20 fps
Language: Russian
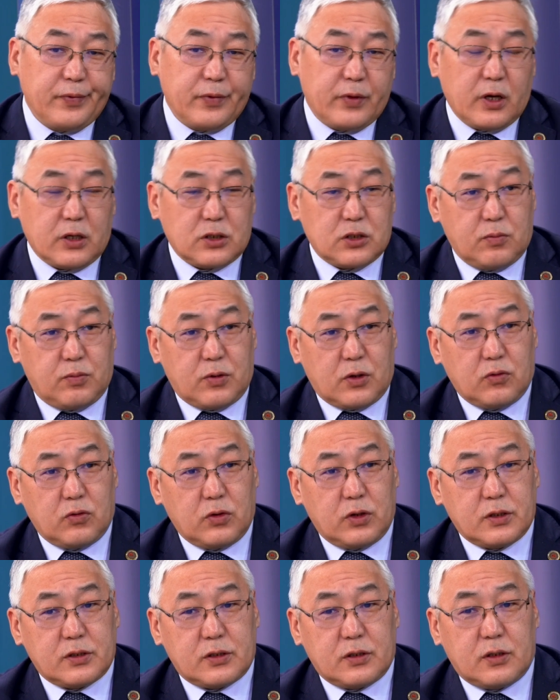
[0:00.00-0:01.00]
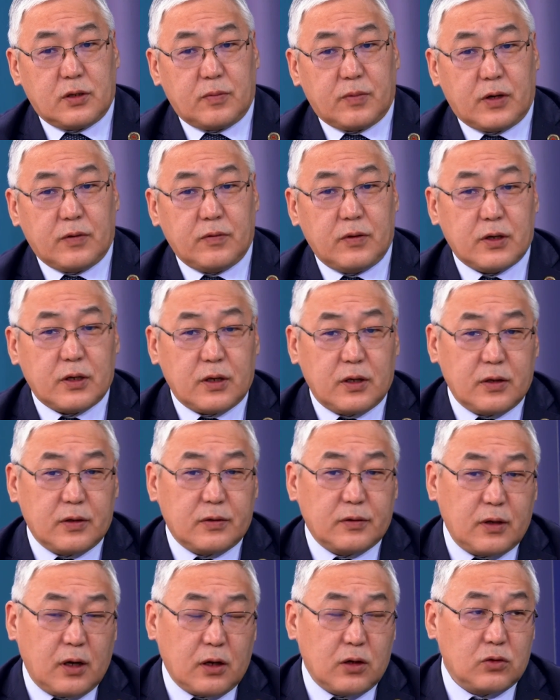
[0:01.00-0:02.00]
также проводятся -то проверки
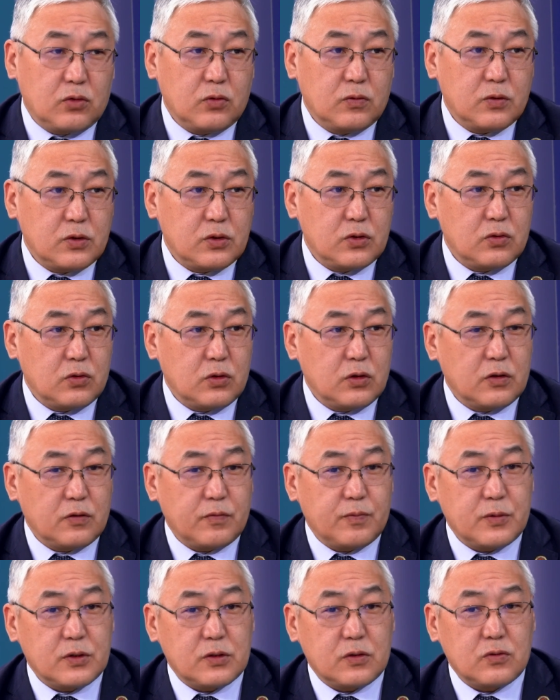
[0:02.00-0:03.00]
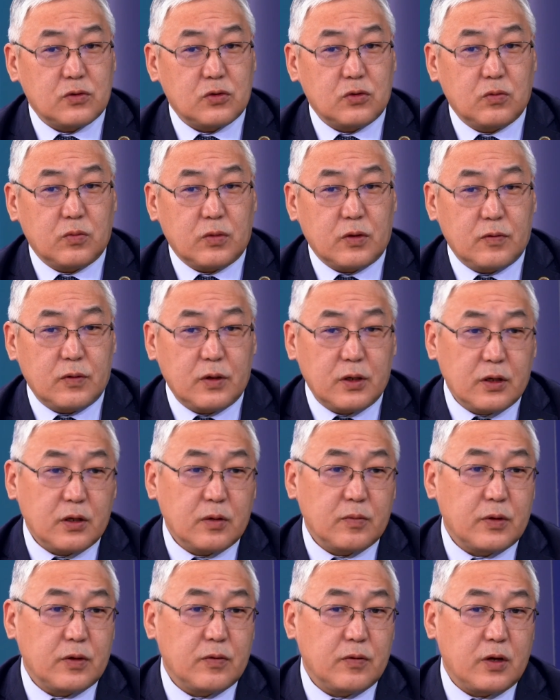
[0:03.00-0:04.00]
-то готовность органов местного самоуправления,
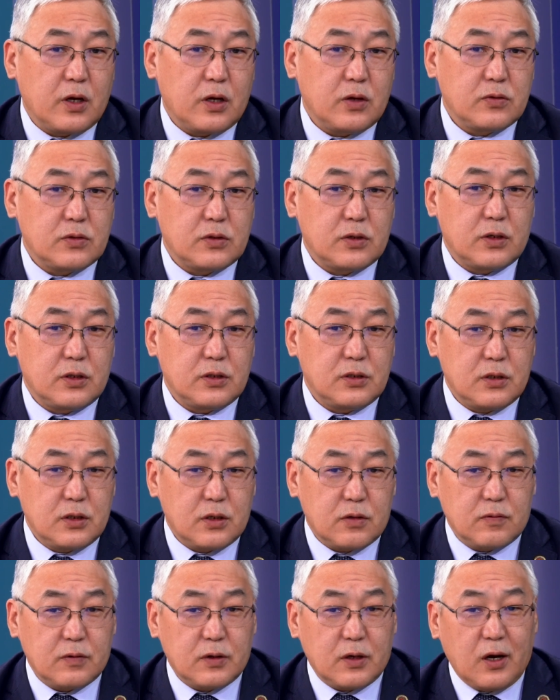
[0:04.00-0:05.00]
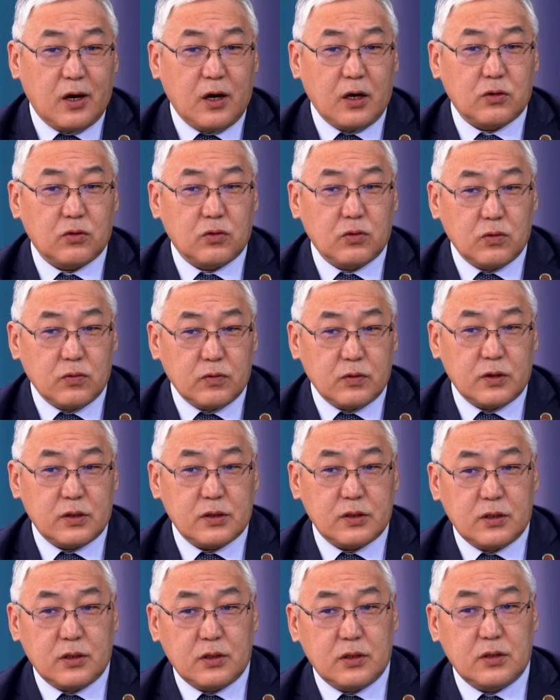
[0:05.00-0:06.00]
проверяются резервы,
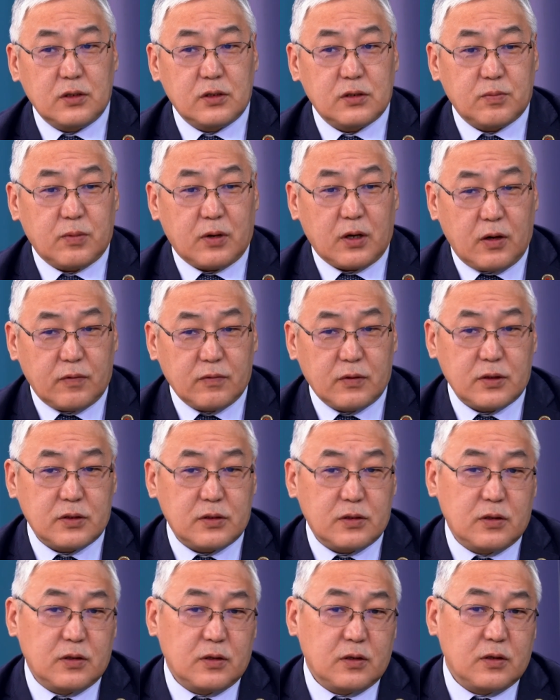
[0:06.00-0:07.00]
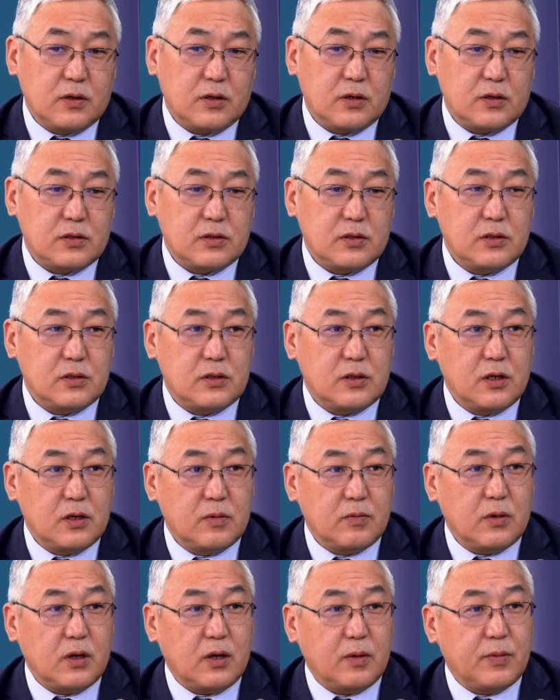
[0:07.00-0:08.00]
готовность и исправность
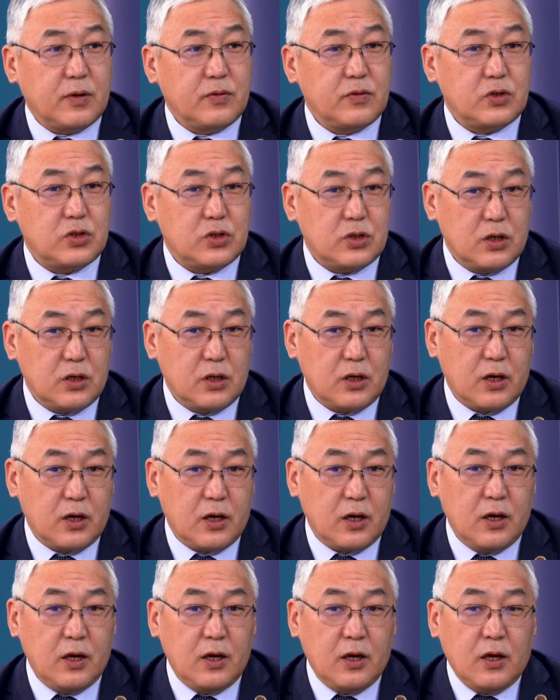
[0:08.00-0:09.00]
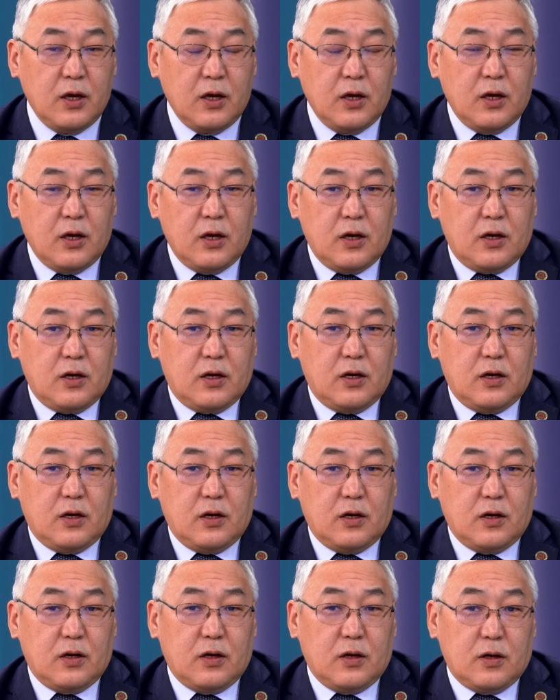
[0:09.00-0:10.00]
систем оповещения.
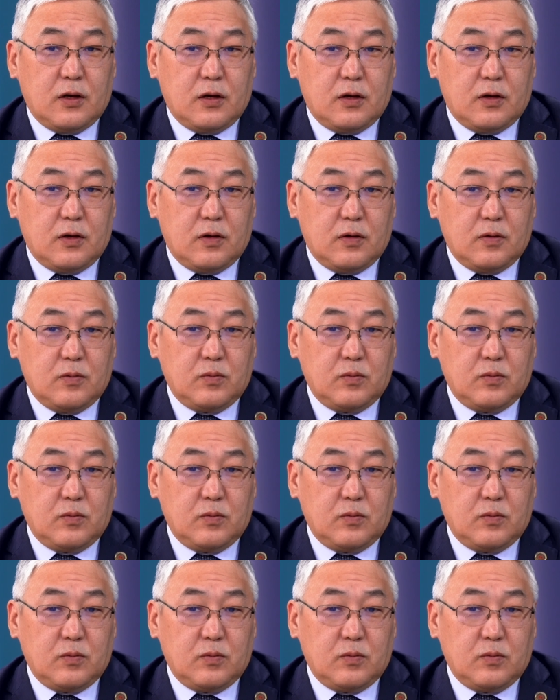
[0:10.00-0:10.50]
А,